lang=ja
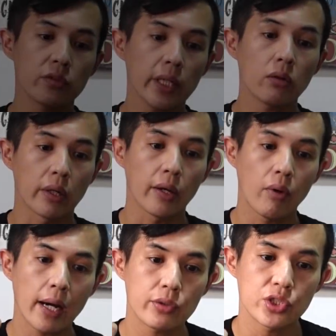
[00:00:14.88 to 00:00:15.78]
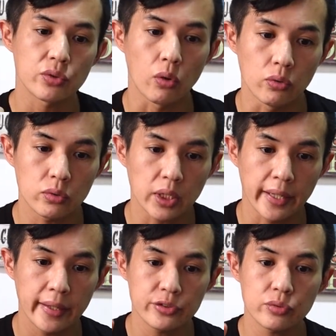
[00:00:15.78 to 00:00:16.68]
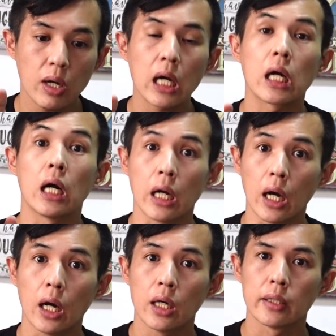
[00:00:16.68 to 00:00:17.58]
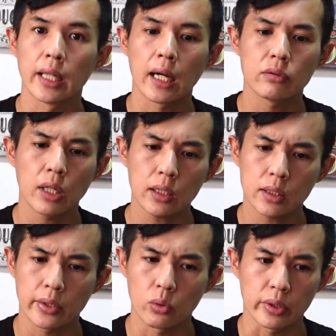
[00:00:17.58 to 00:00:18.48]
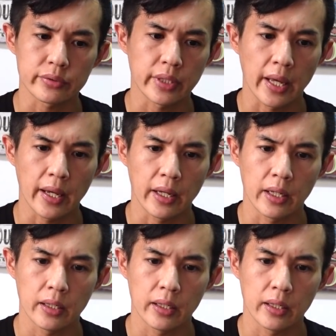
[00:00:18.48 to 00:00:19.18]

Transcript: 目のね、ワクチンを打ったヘルスワーカーが亡くなったようですね。